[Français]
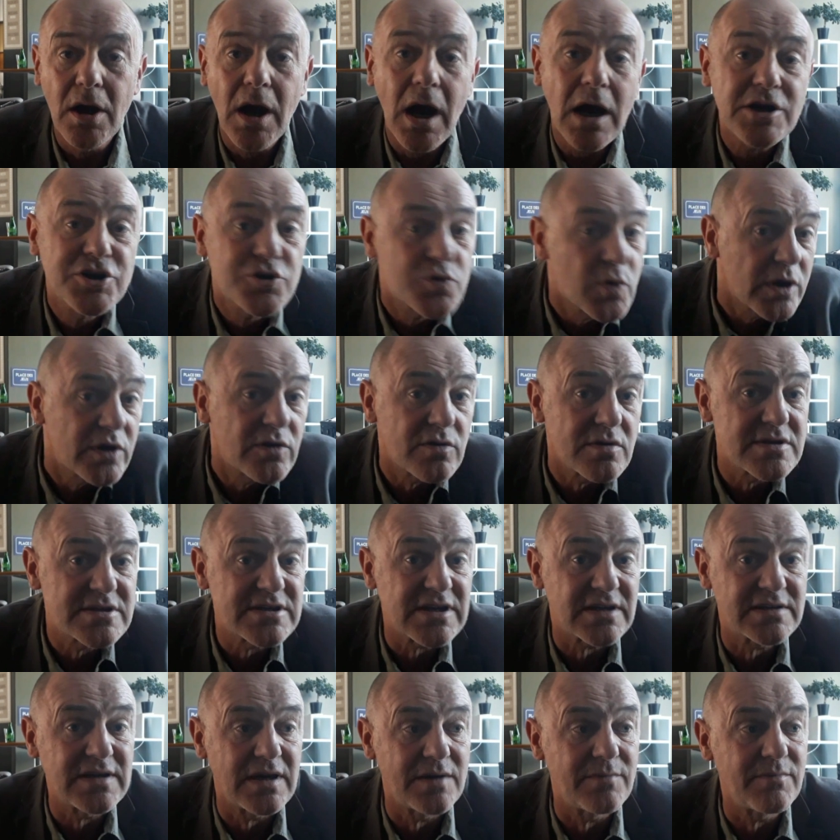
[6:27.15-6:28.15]
à jouer d'une
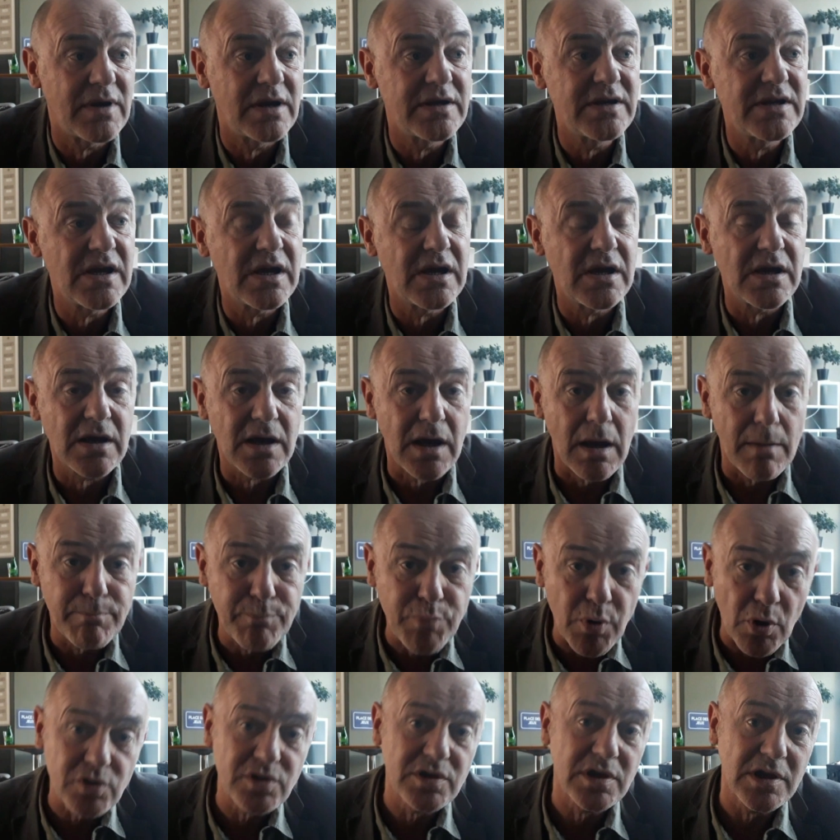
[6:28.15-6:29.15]
certaine manière, à
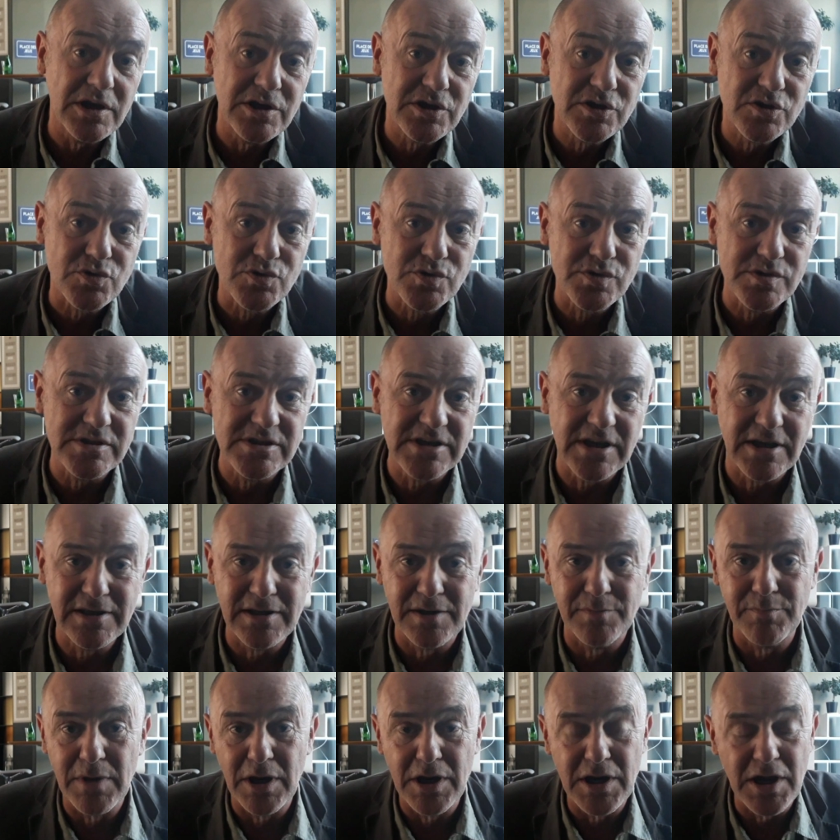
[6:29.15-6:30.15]
porter les choses d'une
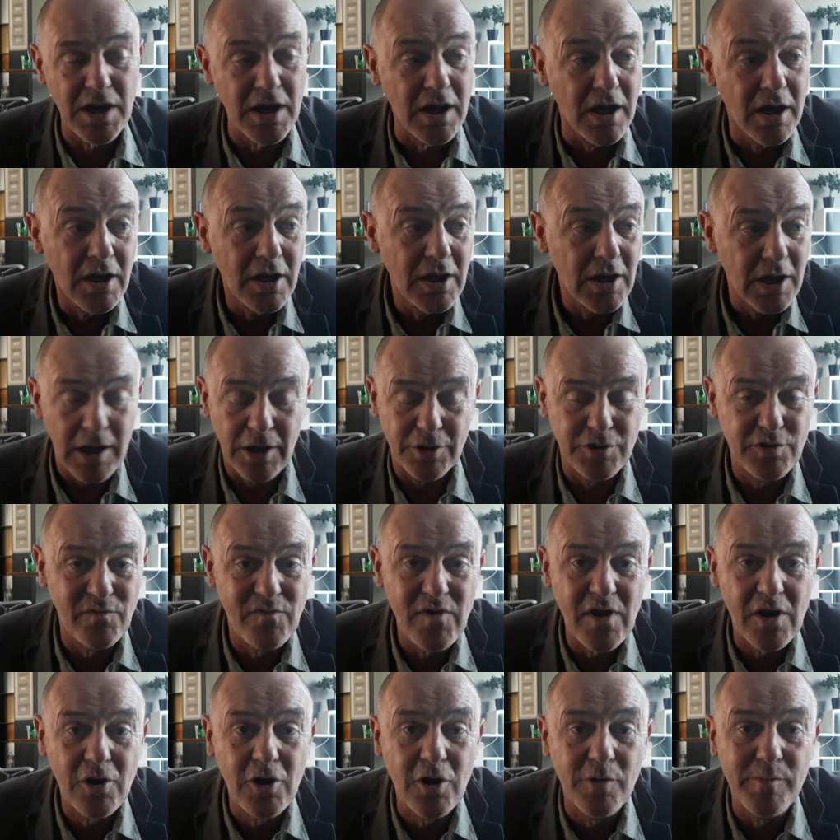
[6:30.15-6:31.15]
certaine manière, à
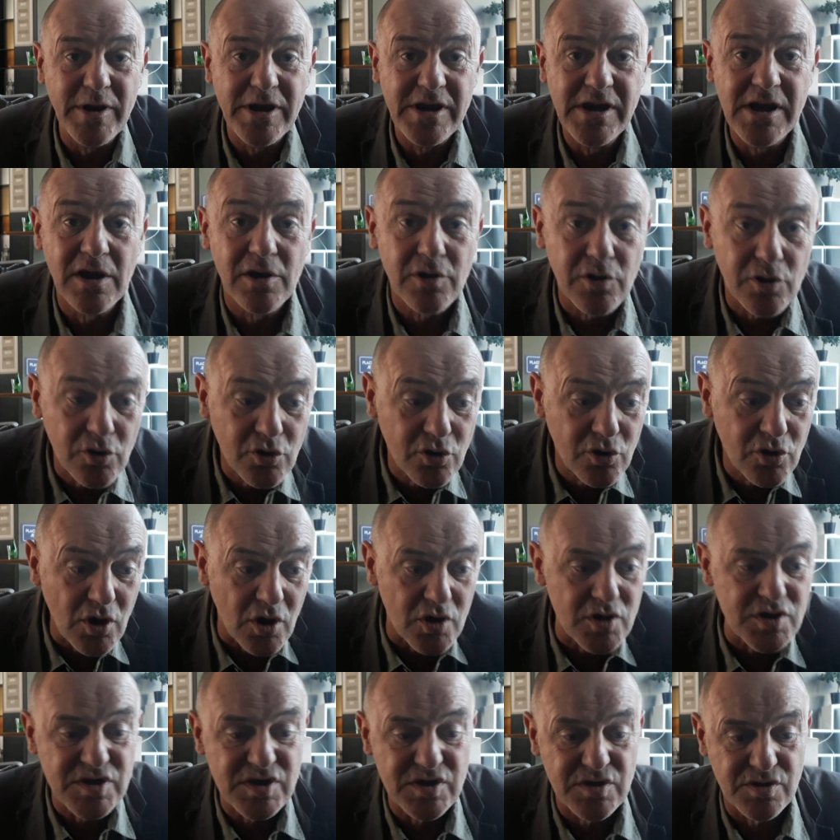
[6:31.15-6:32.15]
devenir comédien
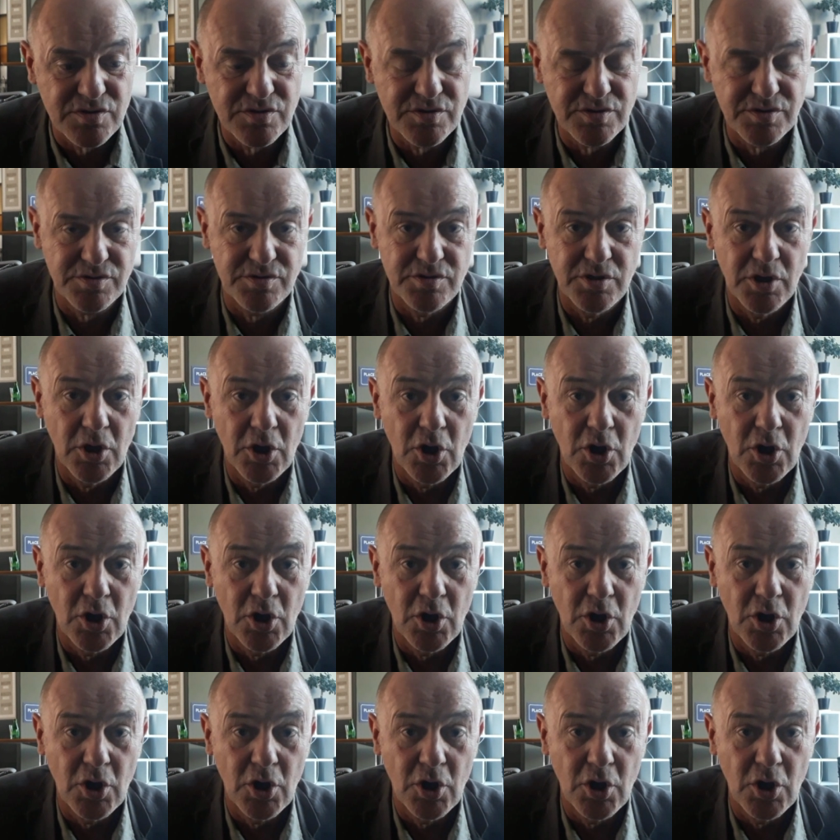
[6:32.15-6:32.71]
dans ce...